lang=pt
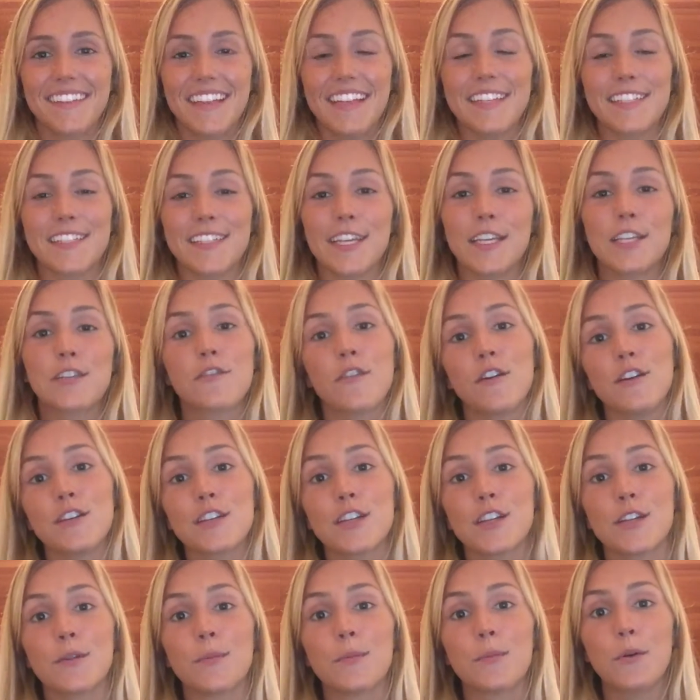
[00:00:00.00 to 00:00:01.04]
Esse texto foi
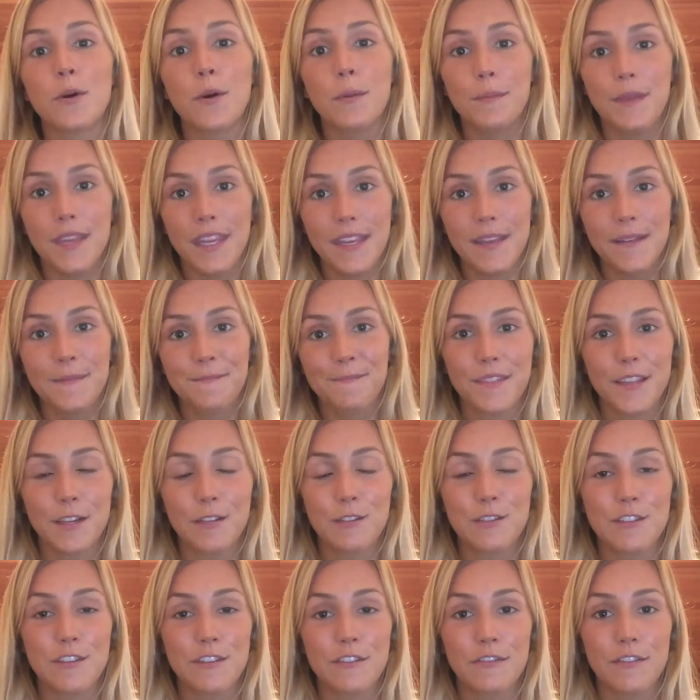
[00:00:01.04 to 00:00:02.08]
escrito por mim.
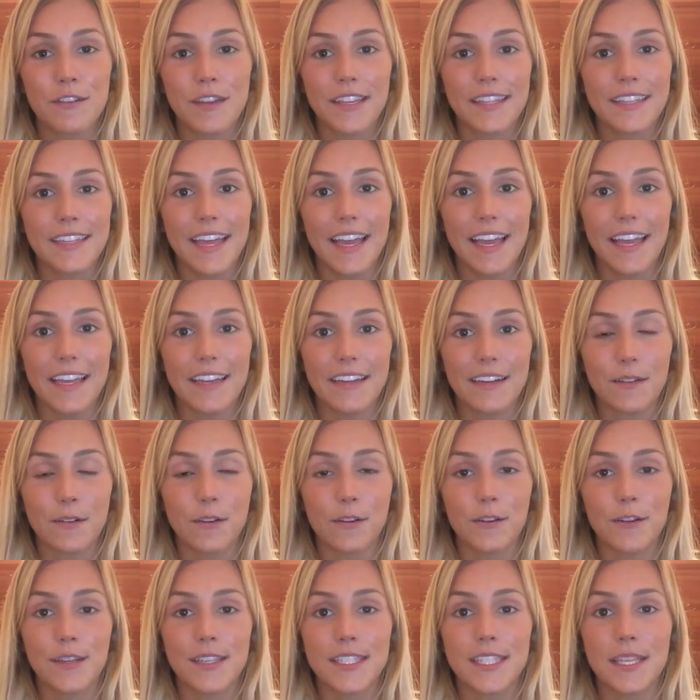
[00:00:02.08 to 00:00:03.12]
Eu tive a ideia
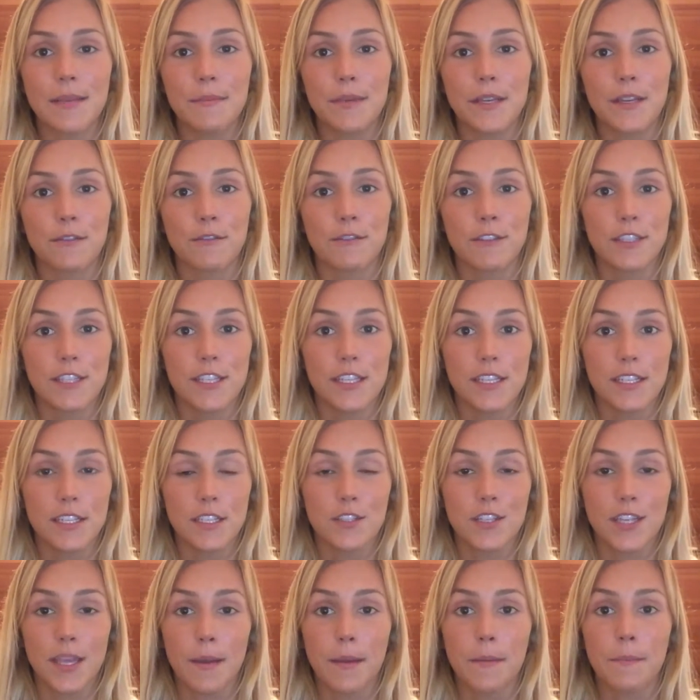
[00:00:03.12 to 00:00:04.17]
quando eu recebi a notícia
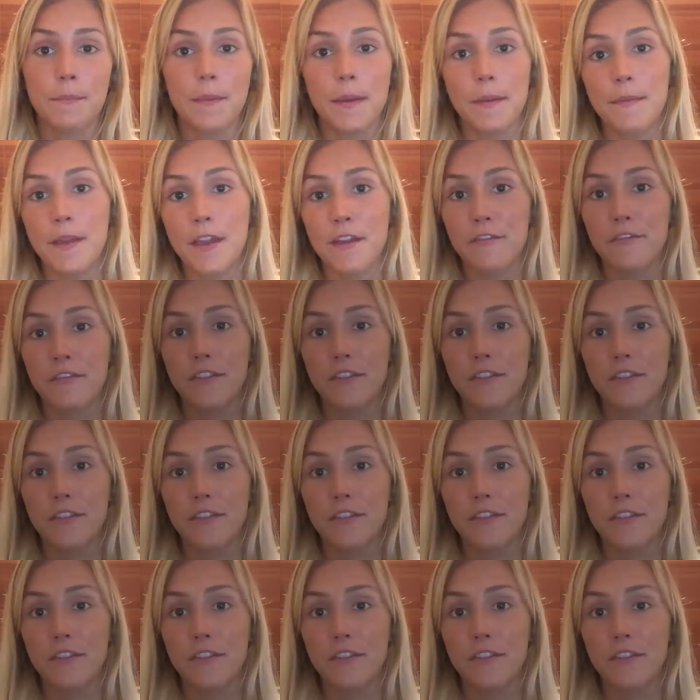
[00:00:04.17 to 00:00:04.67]
de que a MPB